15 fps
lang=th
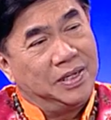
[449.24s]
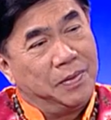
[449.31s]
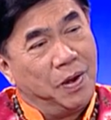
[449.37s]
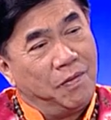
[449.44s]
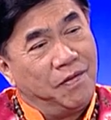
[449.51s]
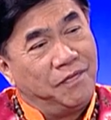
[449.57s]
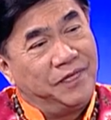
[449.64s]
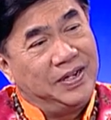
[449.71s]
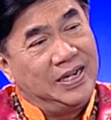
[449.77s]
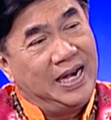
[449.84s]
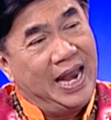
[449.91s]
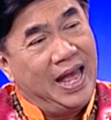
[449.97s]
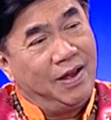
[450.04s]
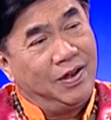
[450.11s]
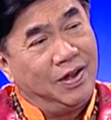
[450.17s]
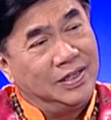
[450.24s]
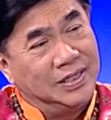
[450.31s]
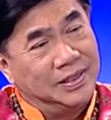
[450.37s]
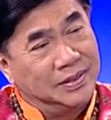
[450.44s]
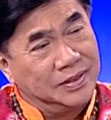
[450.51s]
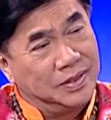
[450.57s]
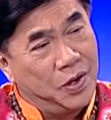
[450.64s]
จะบอกว่าฟื้นแล้วเขา
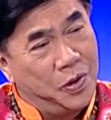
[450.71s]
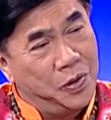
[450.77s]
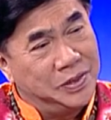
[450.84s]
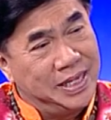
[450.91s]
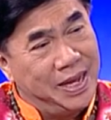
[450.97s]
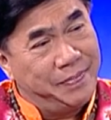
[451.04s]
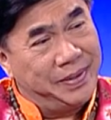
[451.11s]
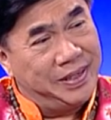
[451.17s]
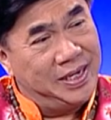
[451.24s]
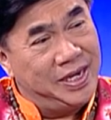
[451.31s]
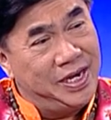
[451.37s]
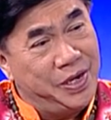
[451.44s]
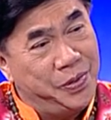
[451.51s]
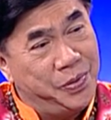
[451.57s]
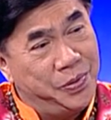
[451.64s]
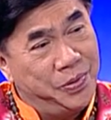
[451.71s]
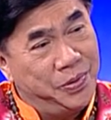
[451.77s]
จะ close up ไปที่นิ้ว